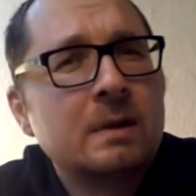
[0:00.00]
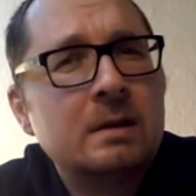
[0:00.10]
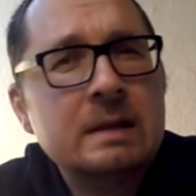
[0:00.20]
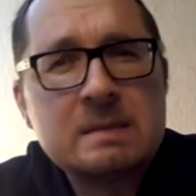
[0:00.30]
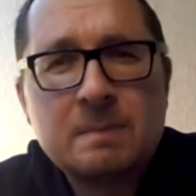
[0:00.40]

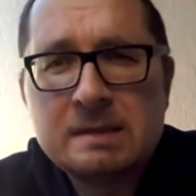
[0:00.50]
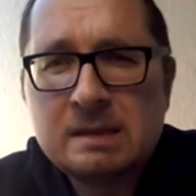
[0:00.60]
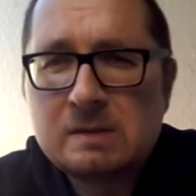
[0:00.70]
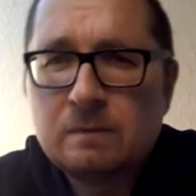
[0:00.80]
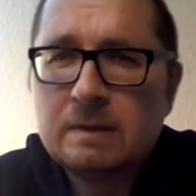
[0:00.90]
Ließ man
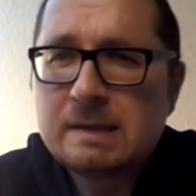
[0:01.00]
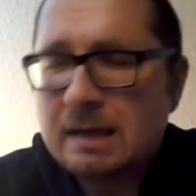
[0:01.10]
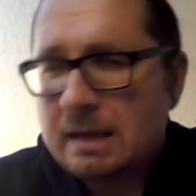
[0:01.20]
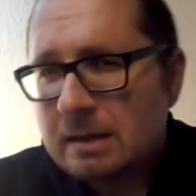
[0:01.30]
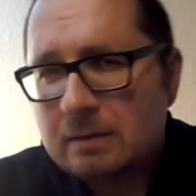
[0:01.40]
sich zu viel
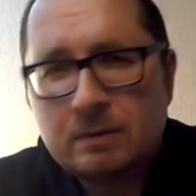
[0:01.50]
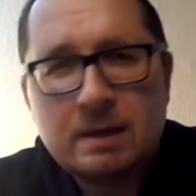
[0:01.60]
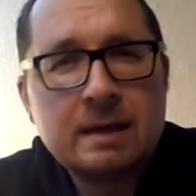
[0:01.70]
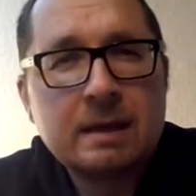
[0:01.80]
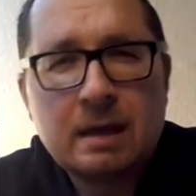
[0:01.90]
Zeit,
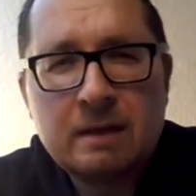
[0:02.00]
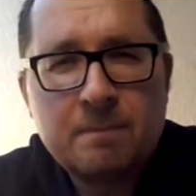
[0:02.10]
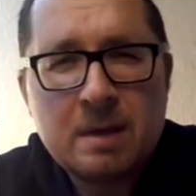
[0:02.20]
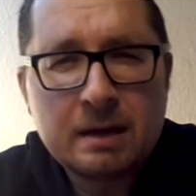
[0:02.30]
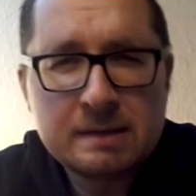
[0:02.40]
ohne ein
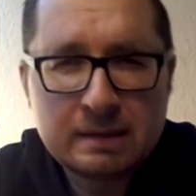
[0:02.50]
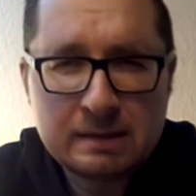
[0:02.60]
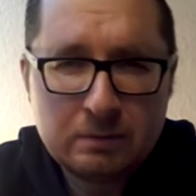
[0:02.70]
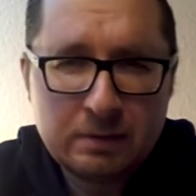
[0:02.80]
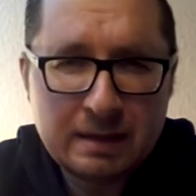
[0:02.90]
greifbares
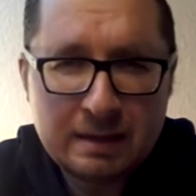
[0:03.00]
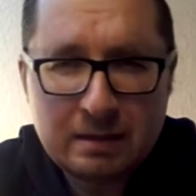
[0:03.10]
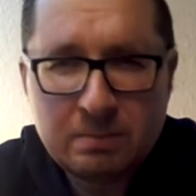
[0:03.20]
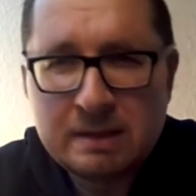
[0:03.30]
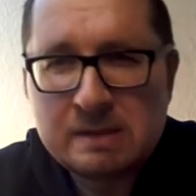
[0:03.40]
Resultat
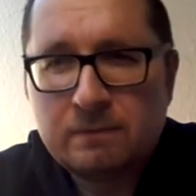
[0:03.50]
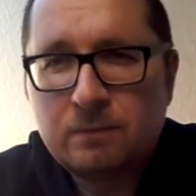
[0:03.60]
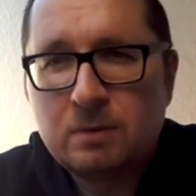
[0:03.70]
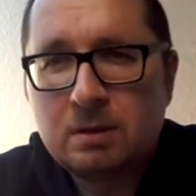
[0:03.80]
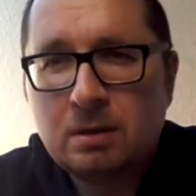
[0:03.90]

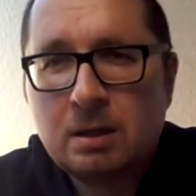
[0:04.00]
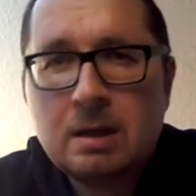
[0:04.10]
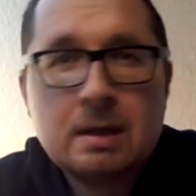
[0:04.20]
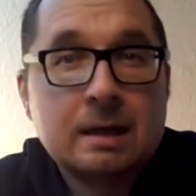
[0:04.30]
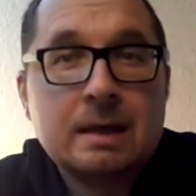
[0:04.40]
herbeizuführen,
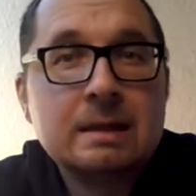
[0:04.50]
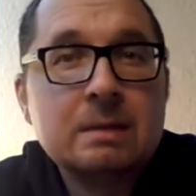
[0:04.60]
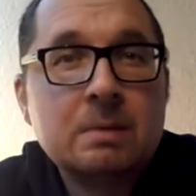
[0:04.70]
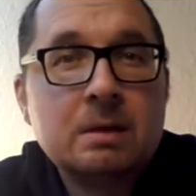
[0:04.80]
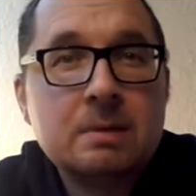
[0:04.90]

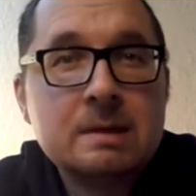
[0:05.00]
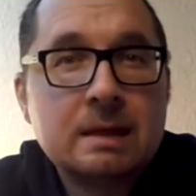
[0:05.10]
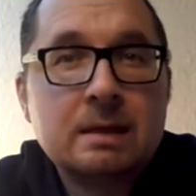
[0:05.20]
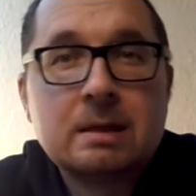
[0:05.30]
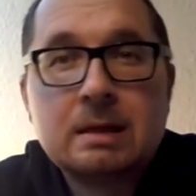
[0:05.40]
rannte man mit
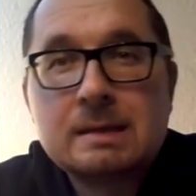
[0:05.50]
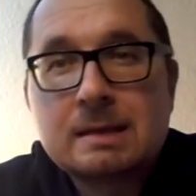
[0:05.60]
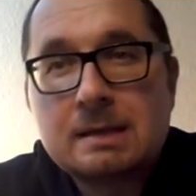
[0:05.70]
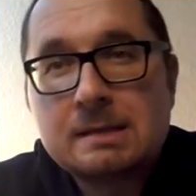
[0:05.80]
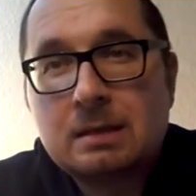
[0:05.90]
seiner
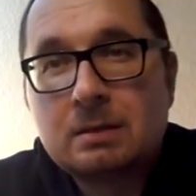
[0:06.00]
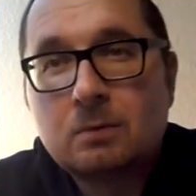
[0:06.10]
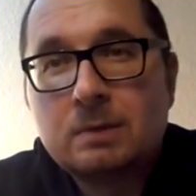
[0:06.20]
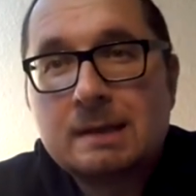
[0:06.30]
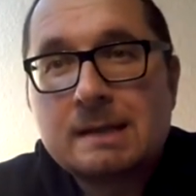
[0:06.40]
Kriegskasse in
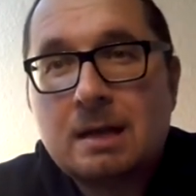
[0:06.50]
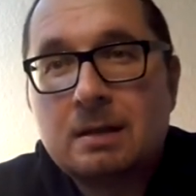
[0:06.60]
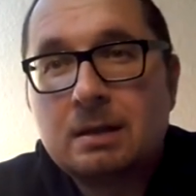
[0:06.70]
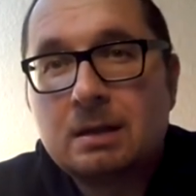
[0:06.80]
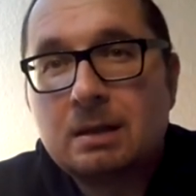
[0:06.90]
rote Zahlen
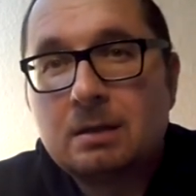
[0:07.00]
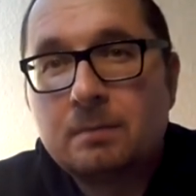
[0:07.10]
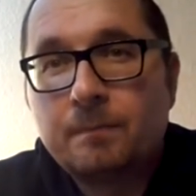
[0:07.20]
hinein.